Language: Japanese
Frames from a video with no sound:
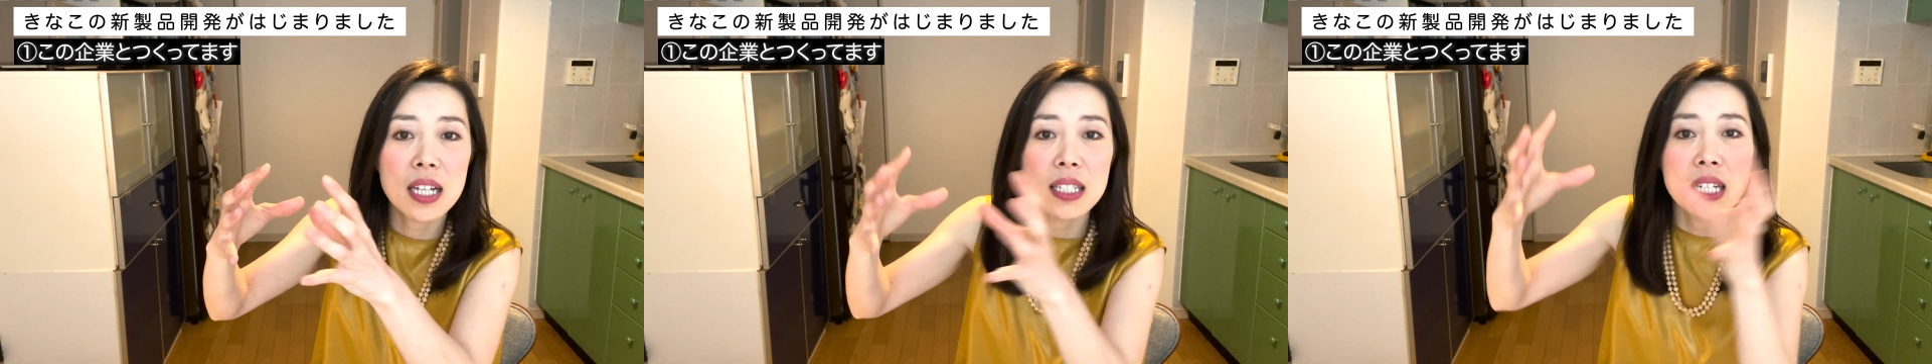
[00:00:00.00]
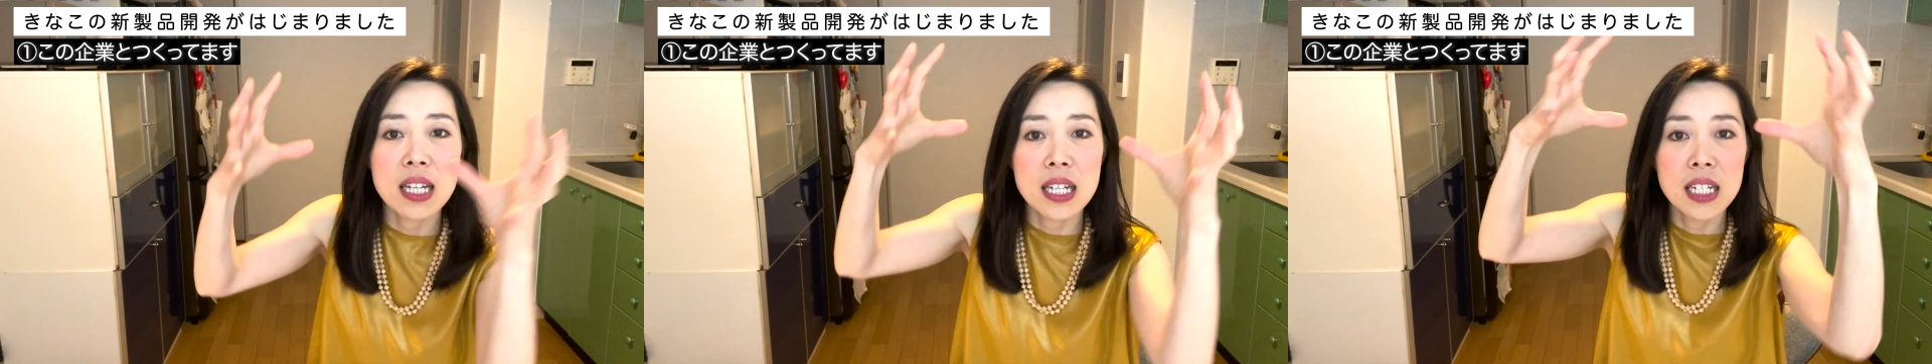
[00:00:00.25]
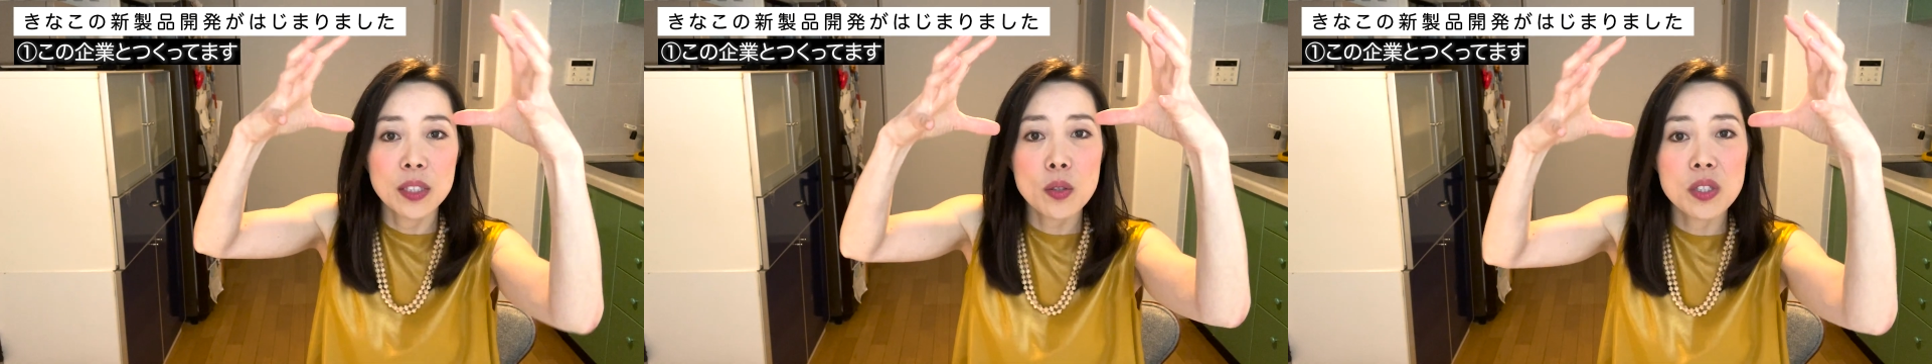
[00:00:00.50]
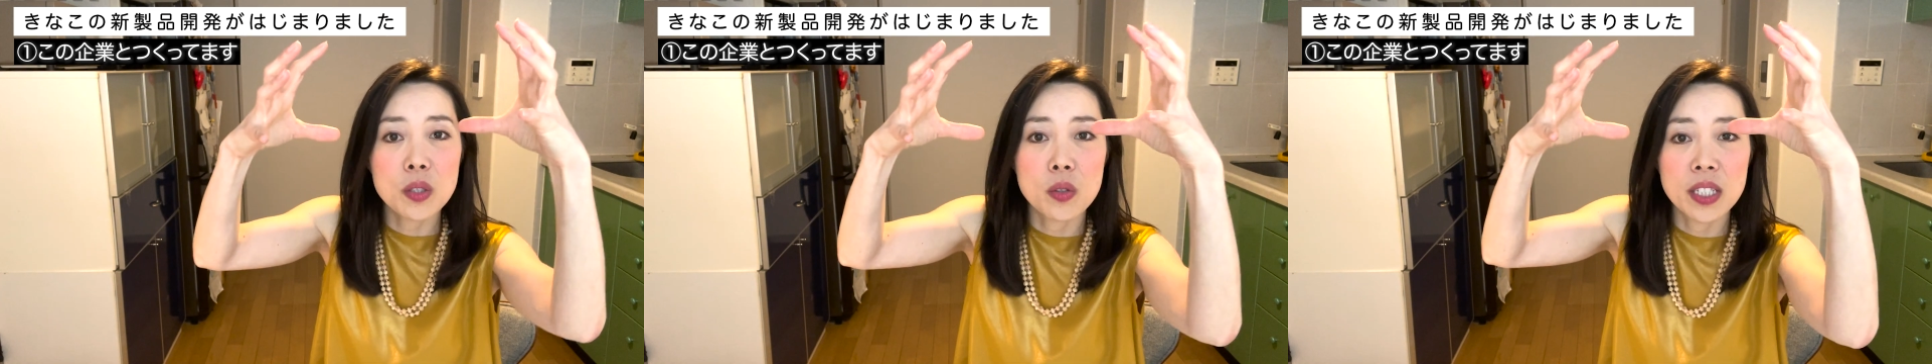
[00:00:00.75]
ん1
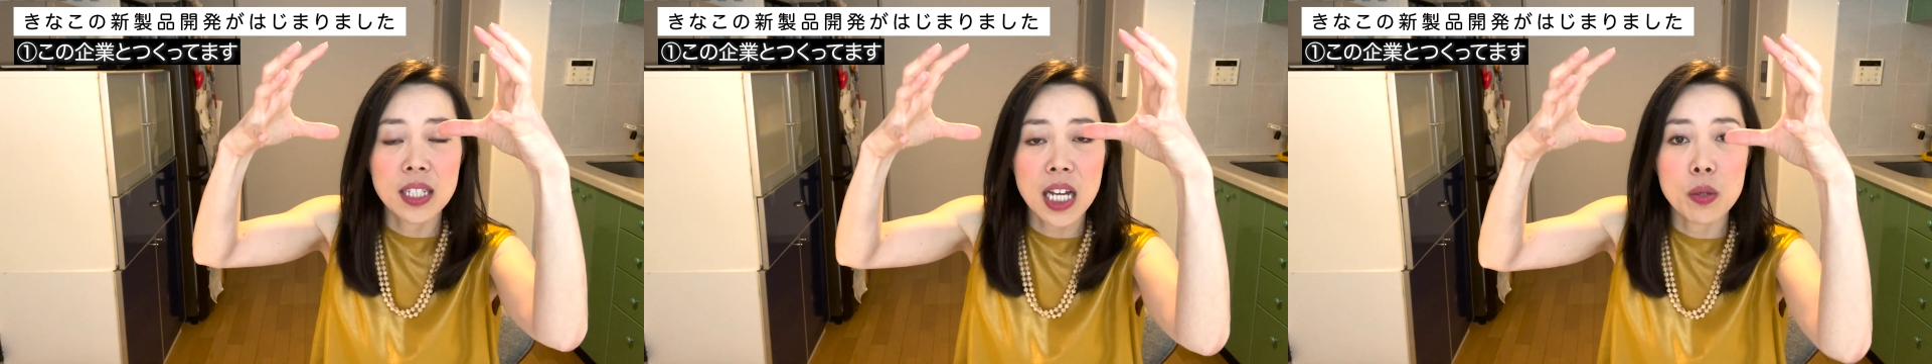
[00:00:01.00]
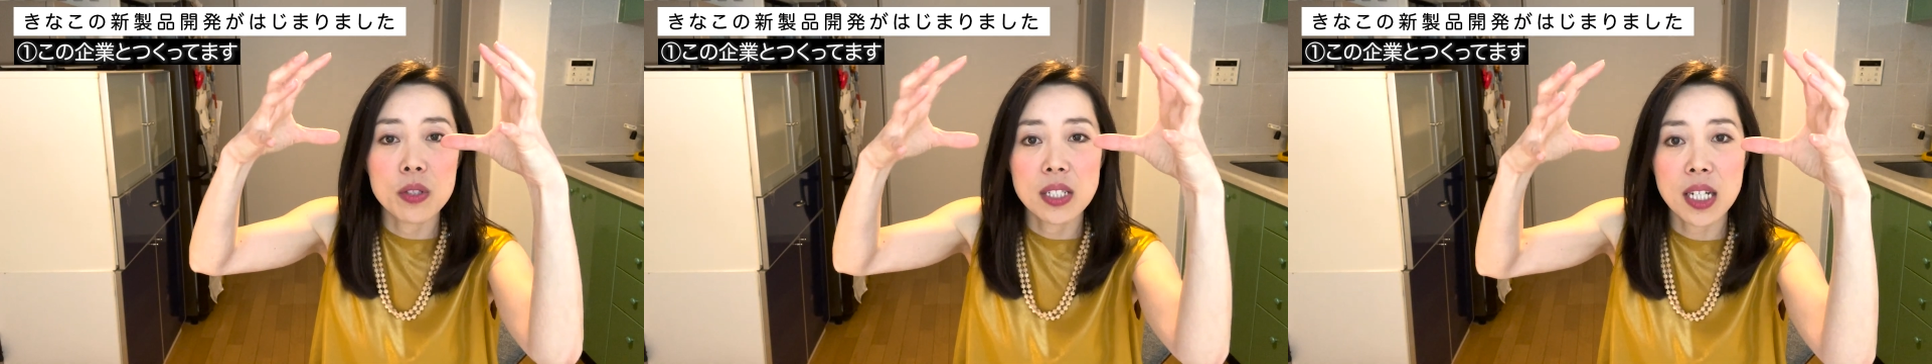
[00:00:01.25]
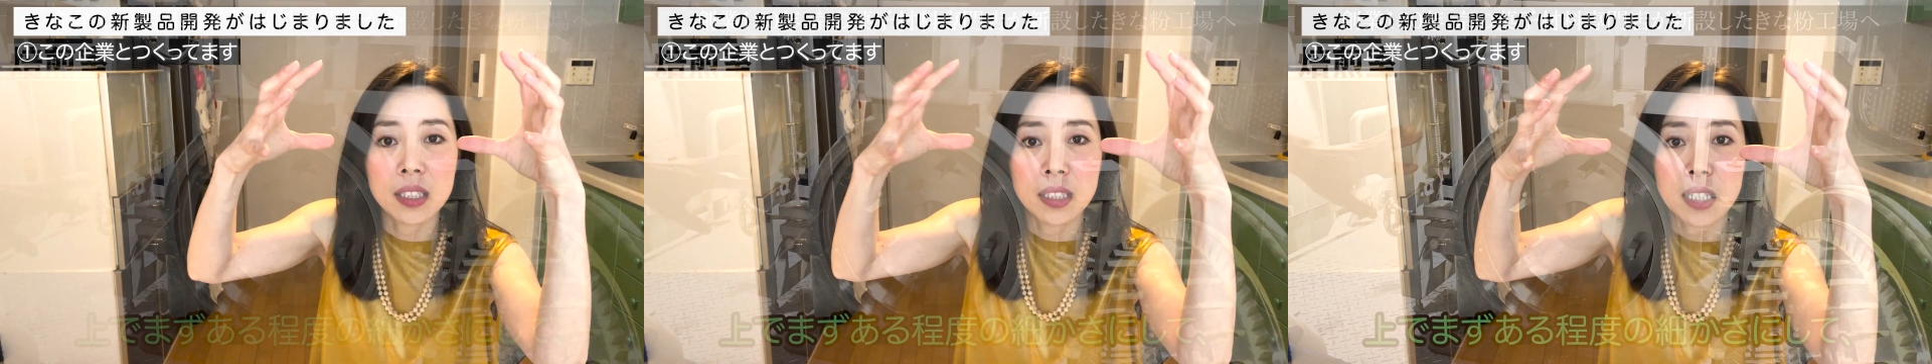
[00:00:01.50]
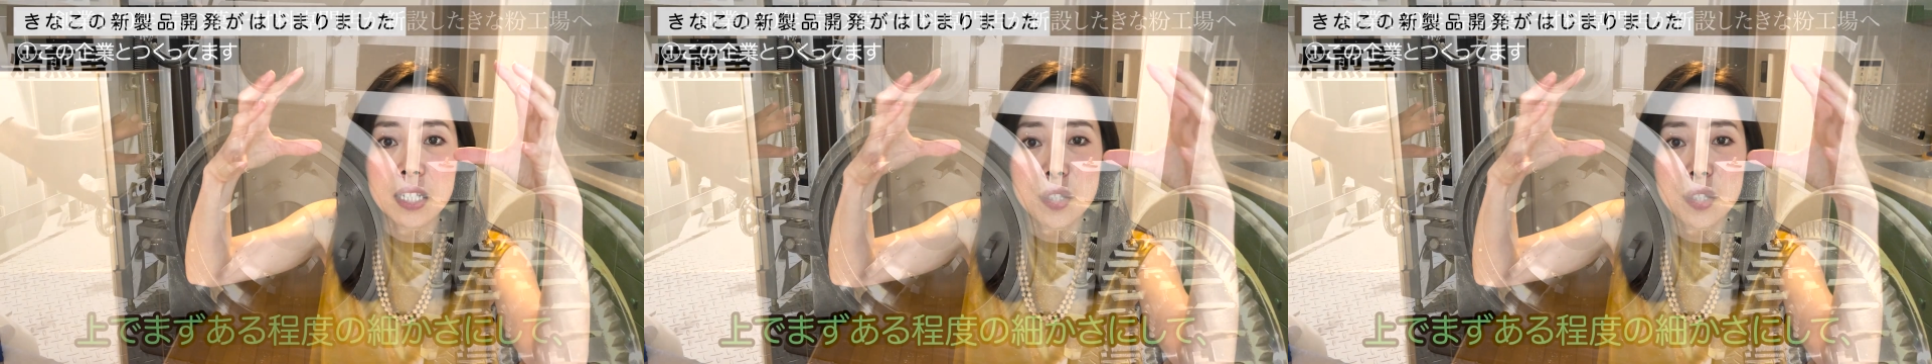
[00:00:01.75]
つの機械を使ってたり